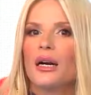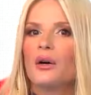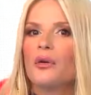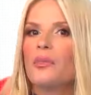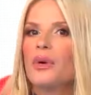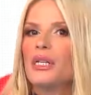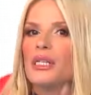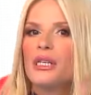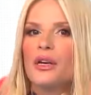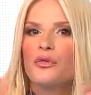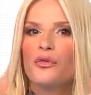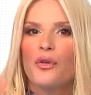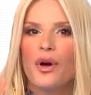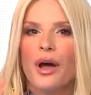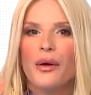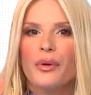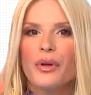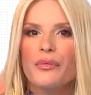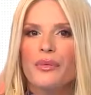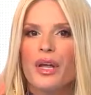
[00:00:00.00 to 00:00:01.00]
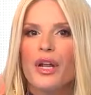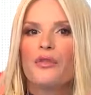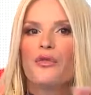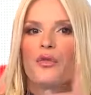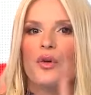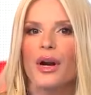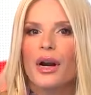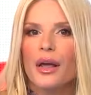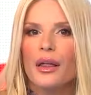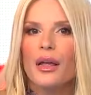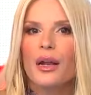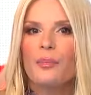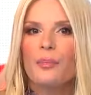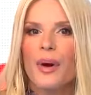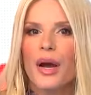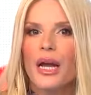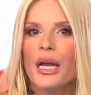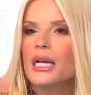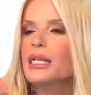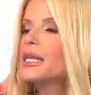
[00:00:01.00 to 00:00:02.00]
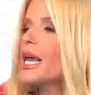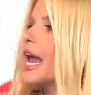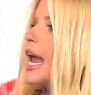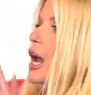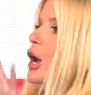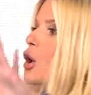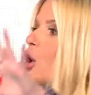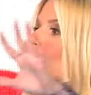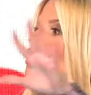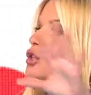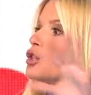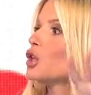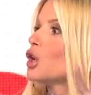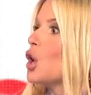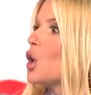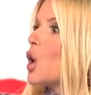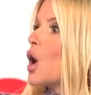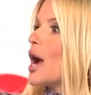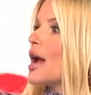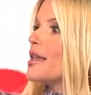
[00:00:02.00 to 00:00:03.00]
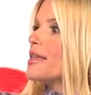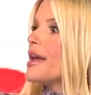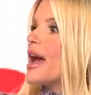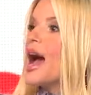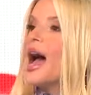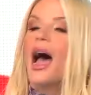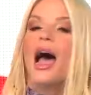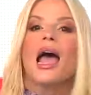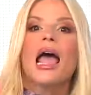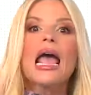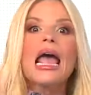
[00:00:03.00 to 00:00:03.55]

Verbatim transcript: Guzmán se fue a vivir fuera del país, encontró allá